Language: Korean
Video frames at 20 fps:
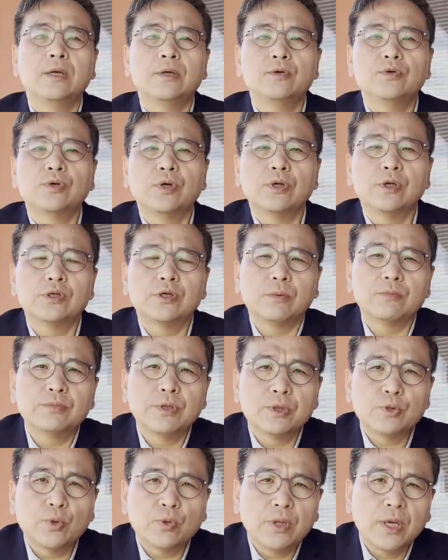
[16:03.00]
윤석열
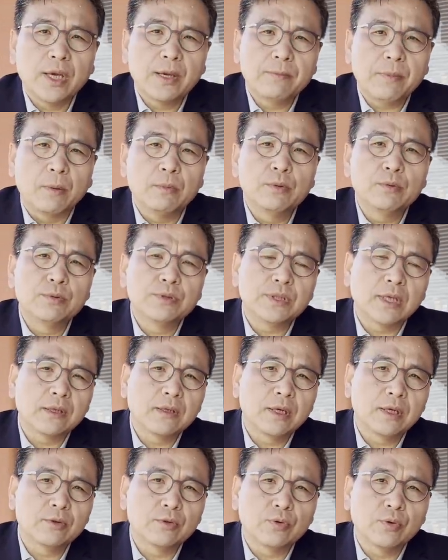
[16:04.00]
정부의 초대 법무부
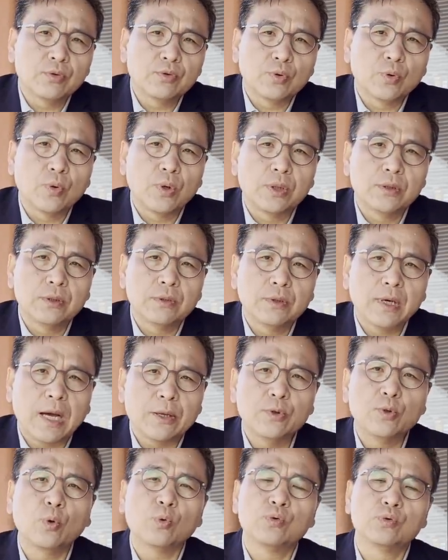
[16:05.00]
장관으로 들어온
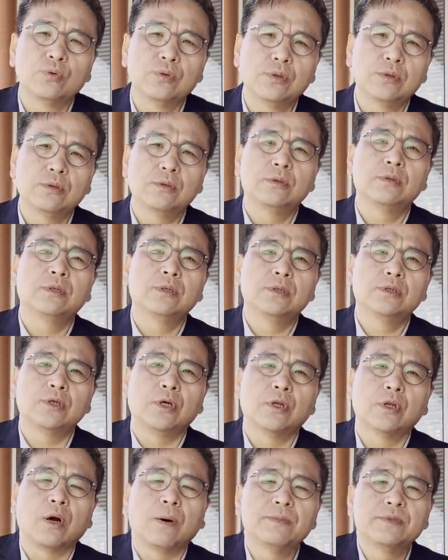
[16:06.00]
한동훈
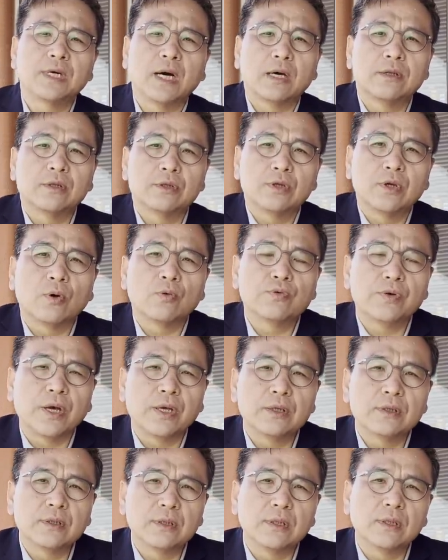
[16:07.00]
전 검사 같은
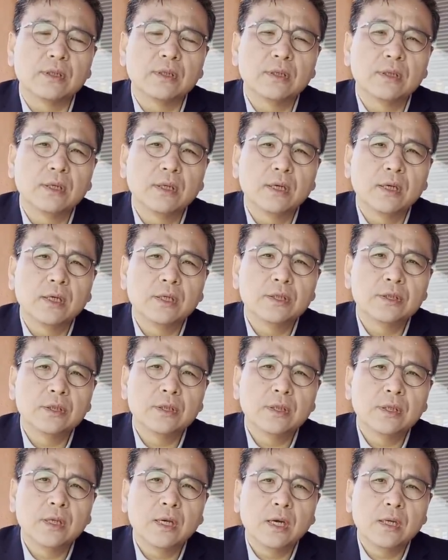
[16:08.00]
경우에는
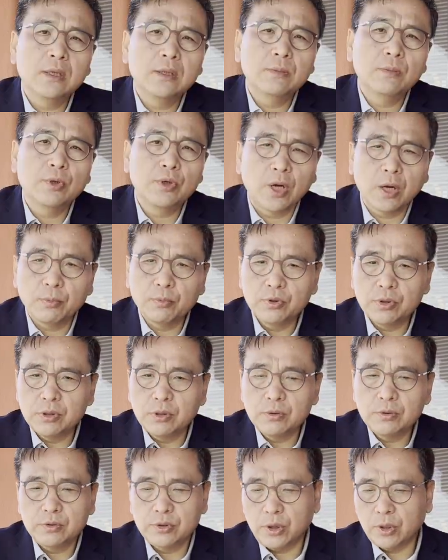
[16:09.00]
뭐
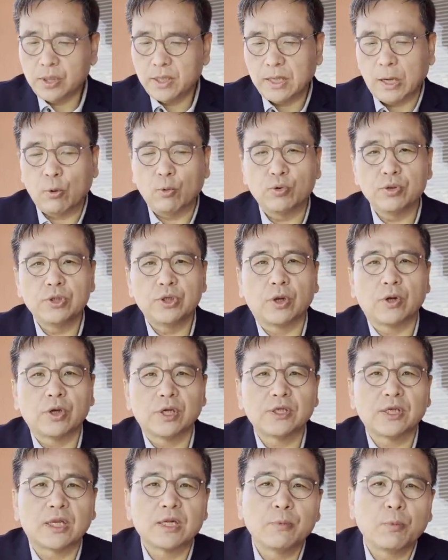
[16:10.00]
여러분들 최근에 나오고 있는 여러
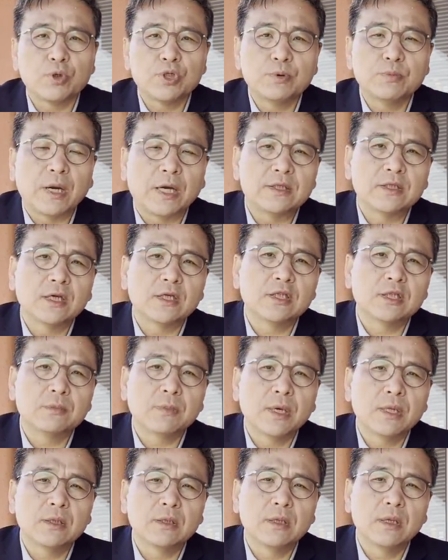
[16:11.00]
기사들 보시면
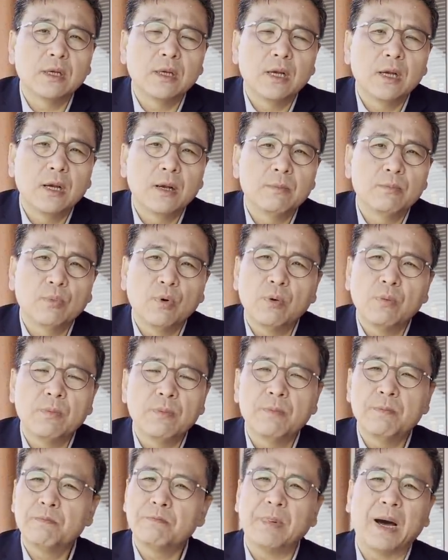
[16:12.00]
아시겠지만은 뭐
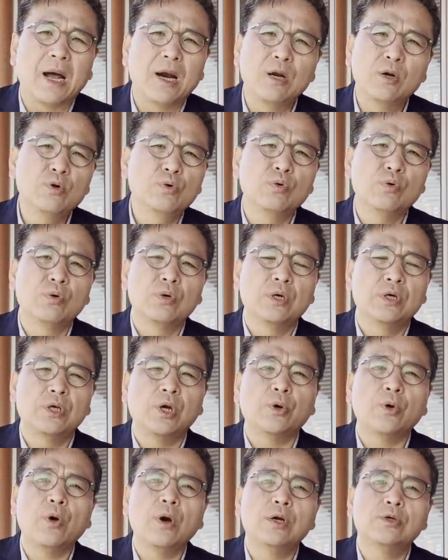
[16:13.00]
말로
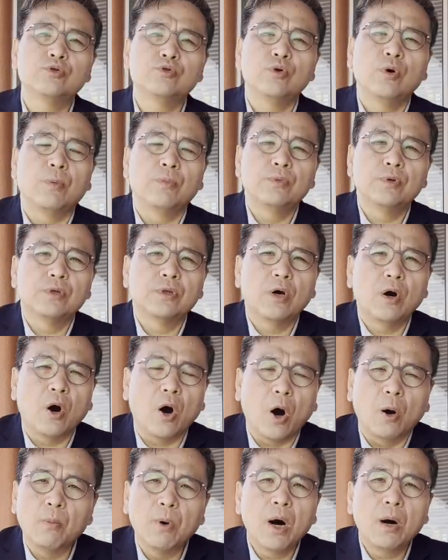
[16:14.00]
형용할 수 없는
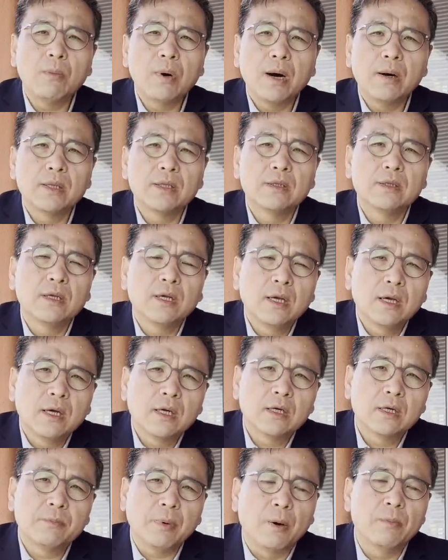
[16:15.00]
어마어마한
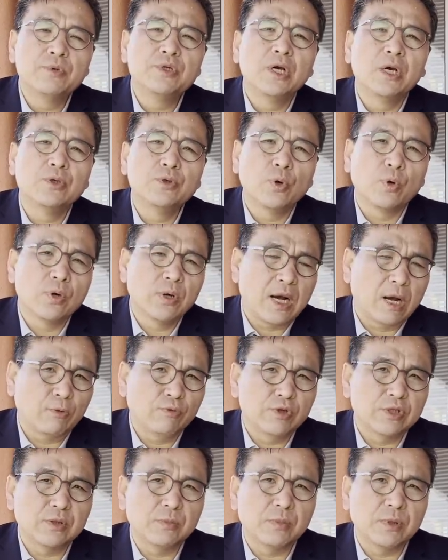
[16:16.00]
범죄 의혹을
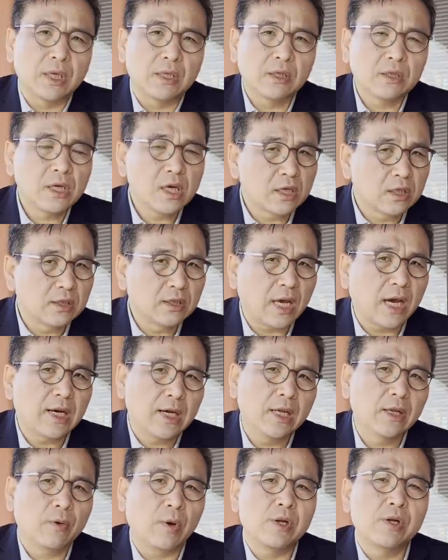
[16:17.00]
갖고 있습니다. 특히 그
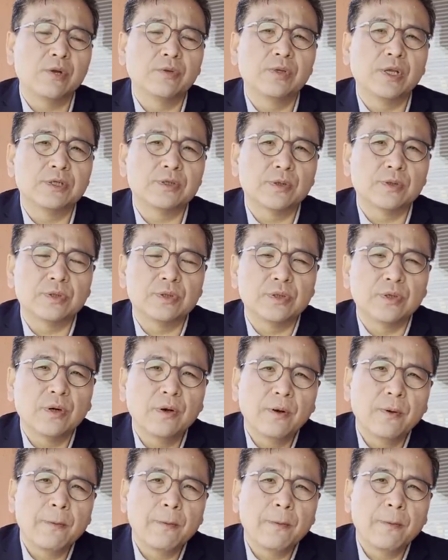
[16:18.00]
딸에 관련돼서는요.